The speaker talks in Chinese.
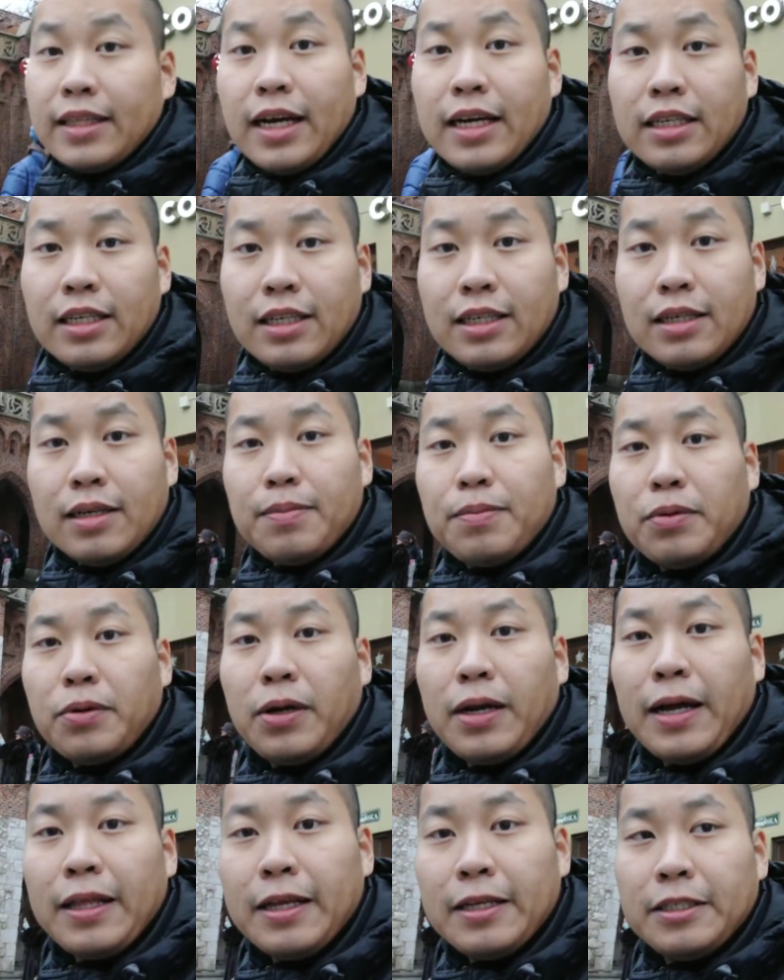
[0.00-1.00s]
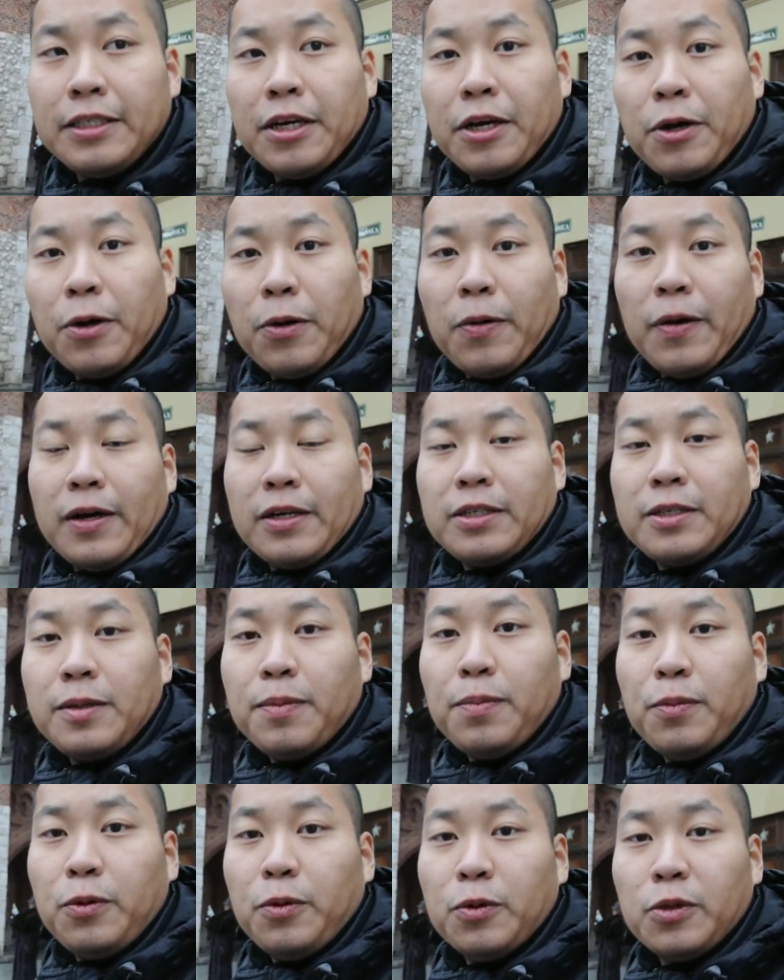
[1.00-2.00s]
它这个波兰的结构啊，是
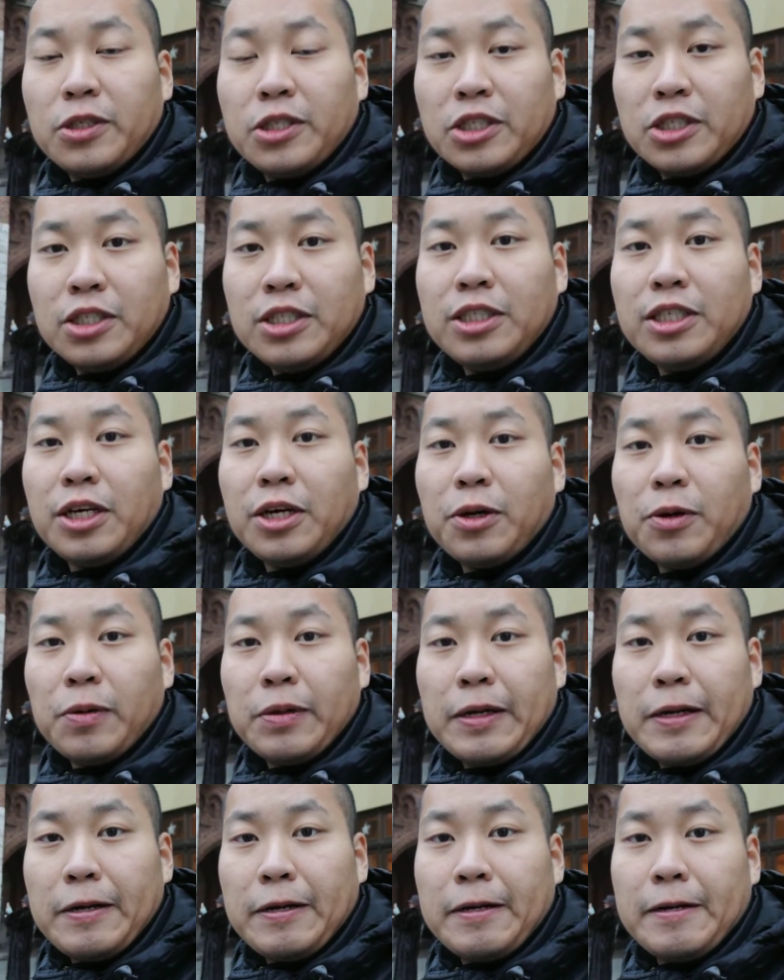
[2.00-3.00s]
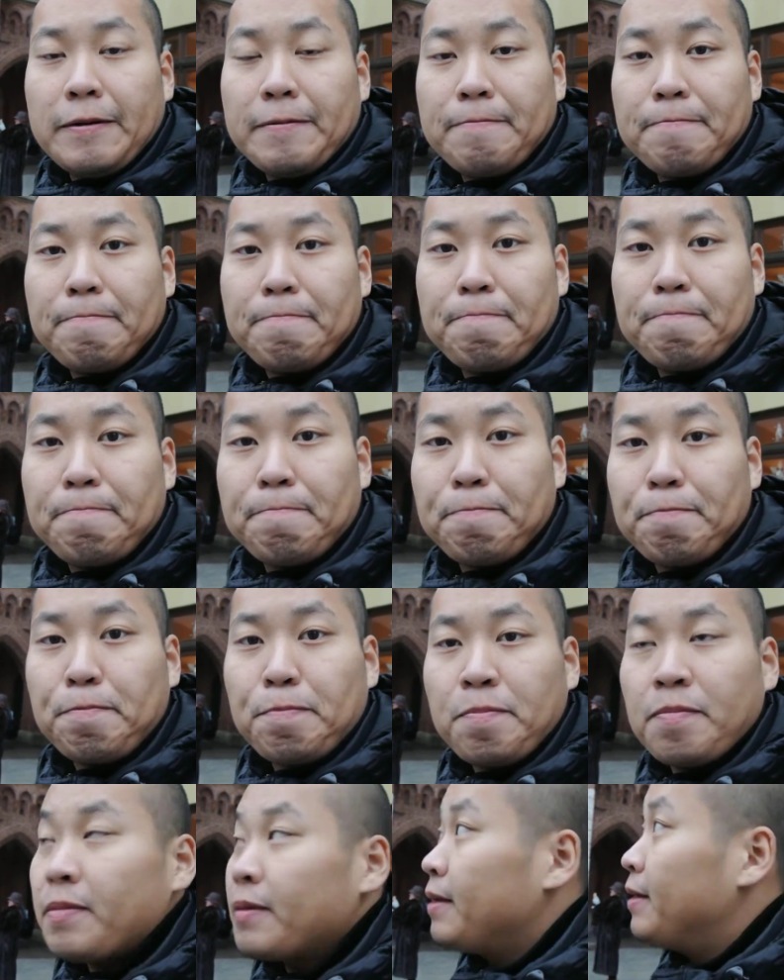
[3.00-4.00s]
木石结构的啊。
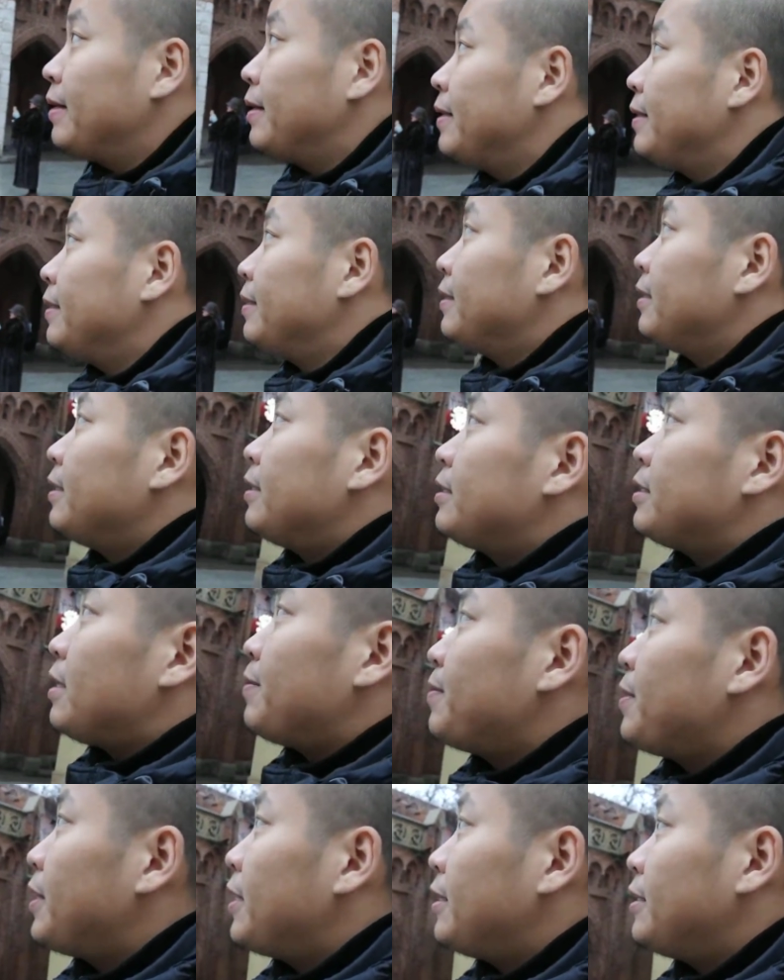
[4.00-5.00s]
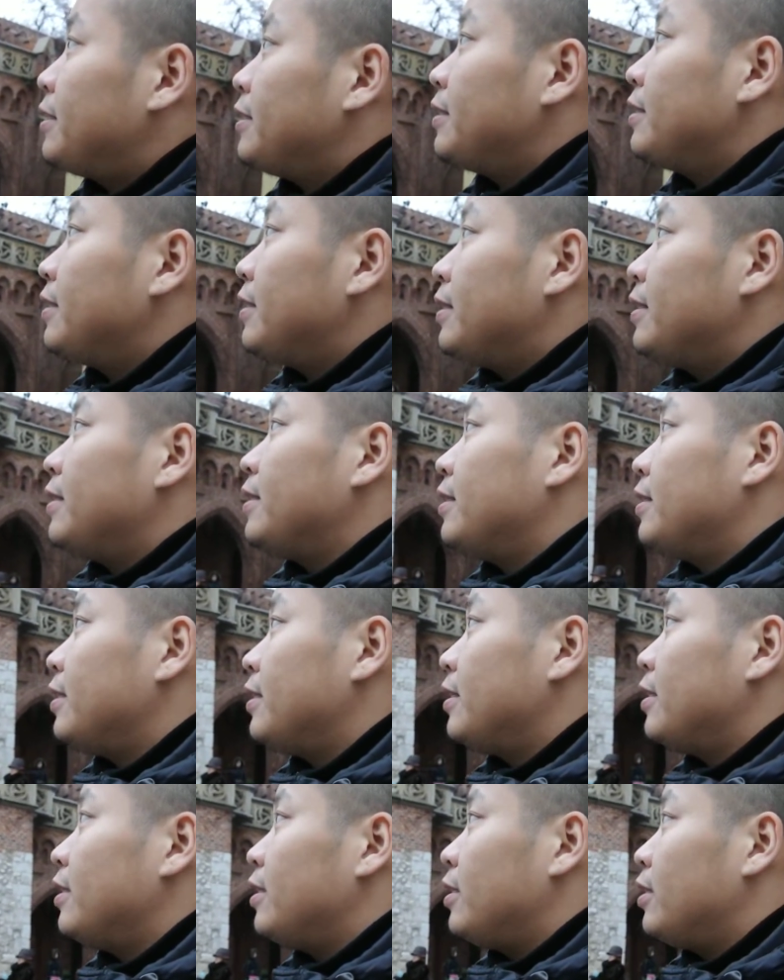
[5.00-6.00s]
上面的这个
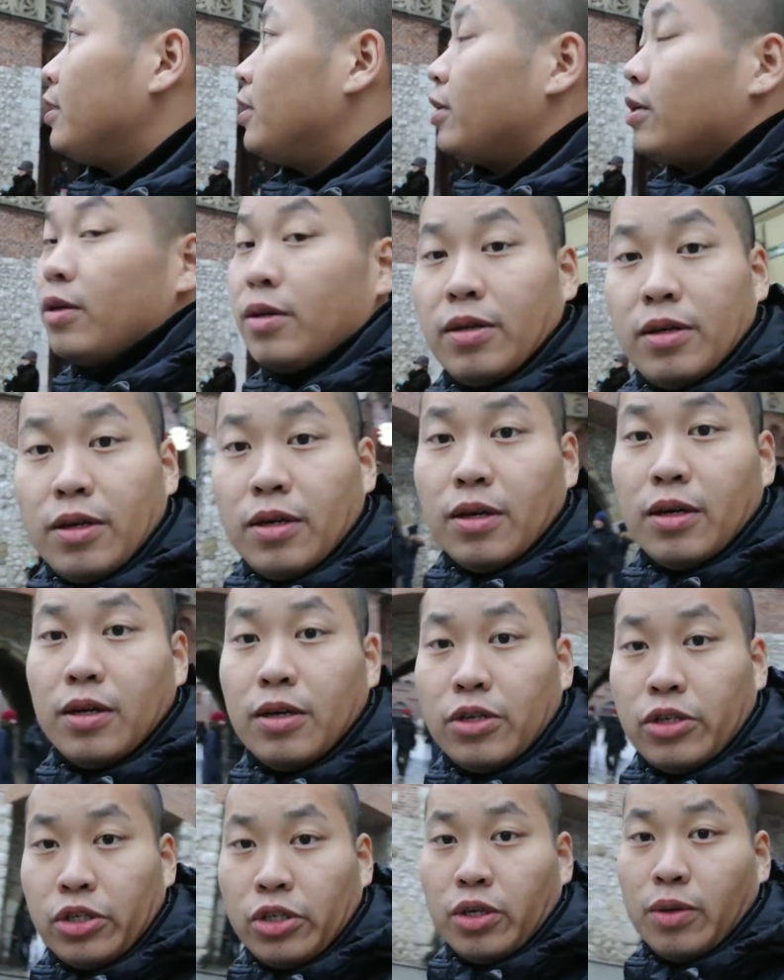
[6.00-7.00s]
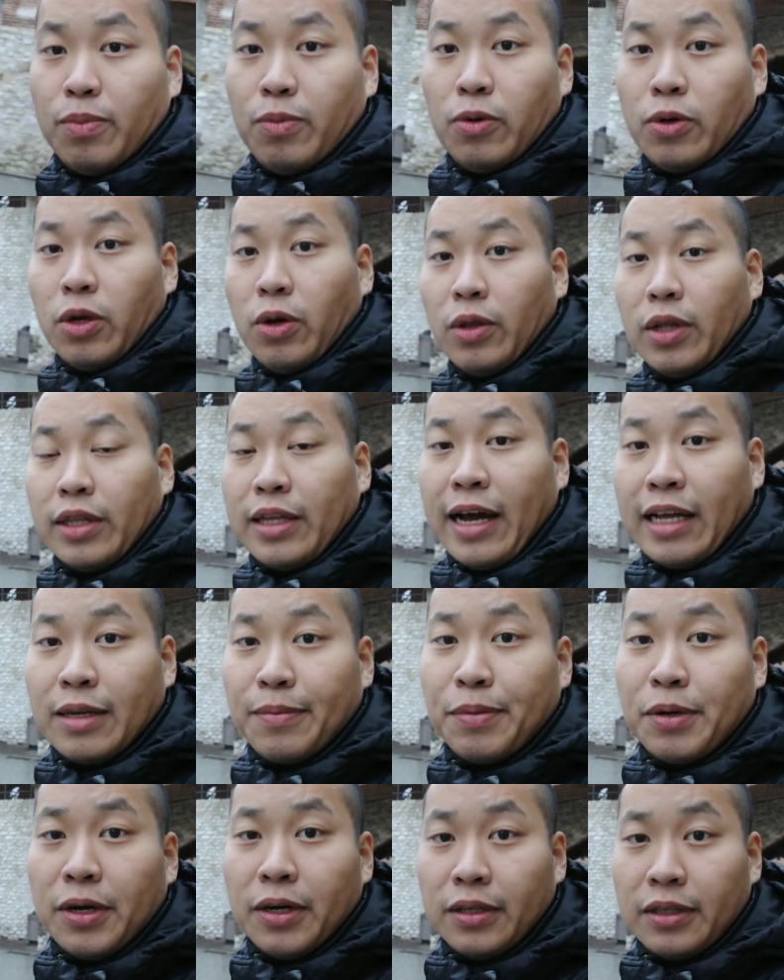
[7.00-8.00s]
是木头的搭的
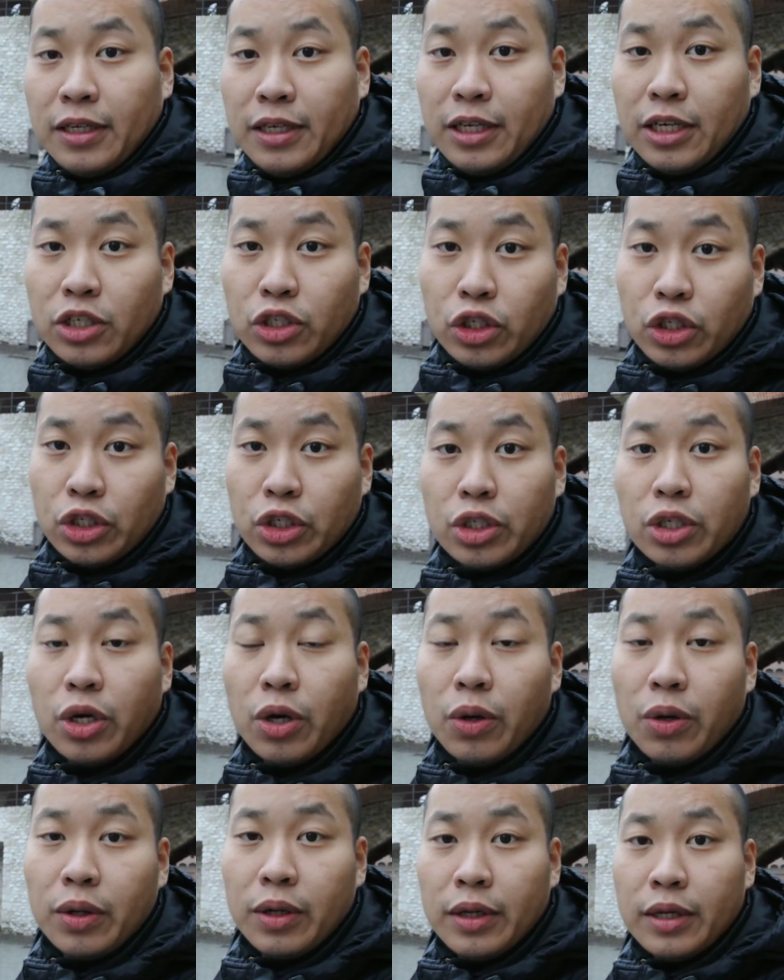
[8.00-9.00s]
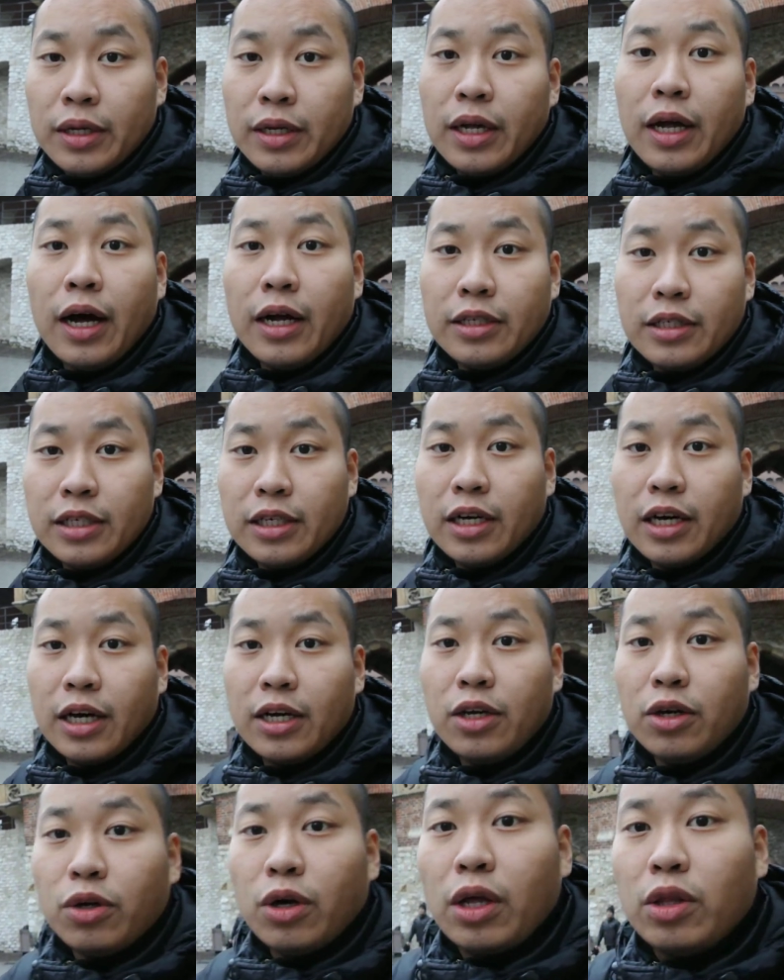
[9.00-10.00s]
棚，底下是石头，啊，这个很
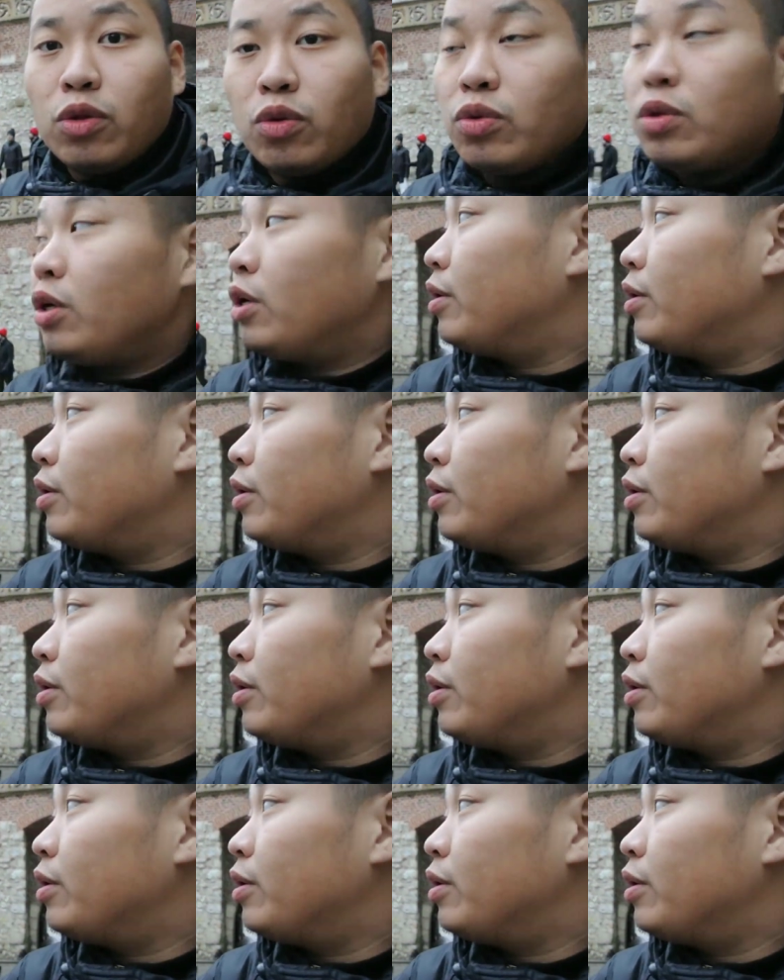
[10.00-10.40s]
有很独特，